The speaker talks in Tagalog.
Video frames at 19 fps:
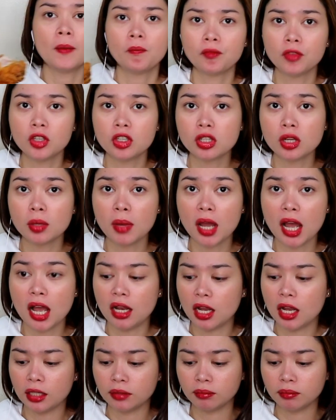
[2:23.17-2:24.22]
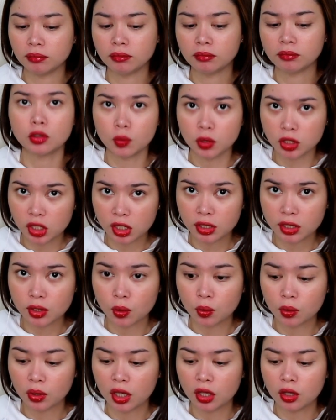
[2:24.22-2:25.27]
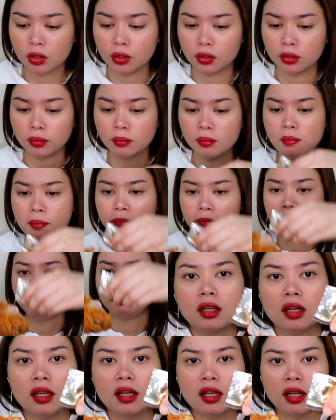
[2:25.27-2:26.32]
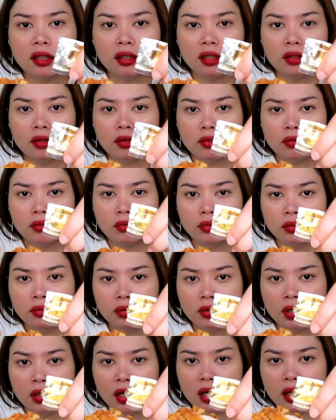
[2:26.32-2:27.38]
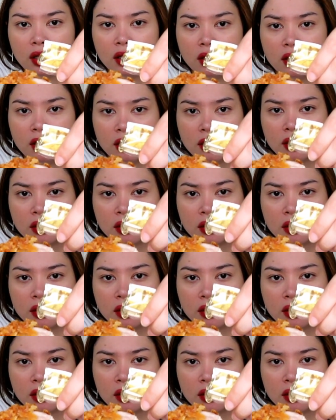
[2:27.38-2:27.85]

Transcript: Hindi siya maalat, which is okay yon. Lagyan natin yung kanya.